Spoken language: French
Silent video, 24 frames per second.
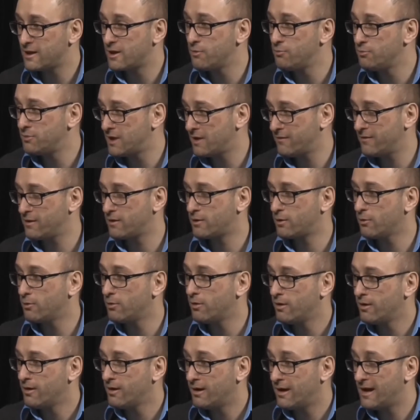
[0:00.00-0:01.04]
à communiquer avec eux.
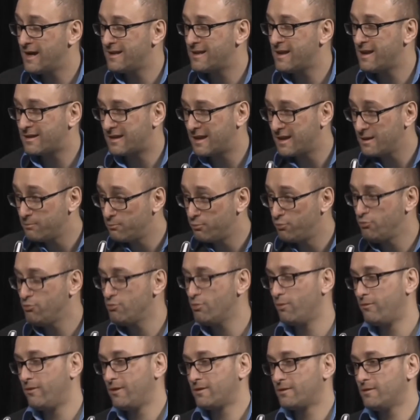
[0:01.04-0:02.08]
Et dans quel but on
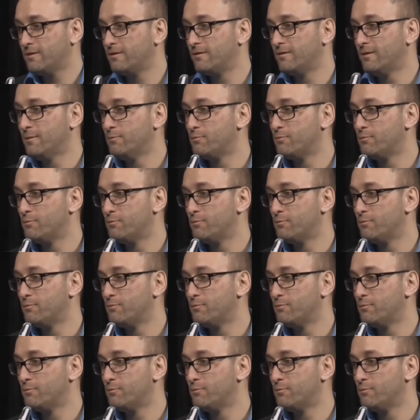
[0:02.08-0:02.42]
fait ça?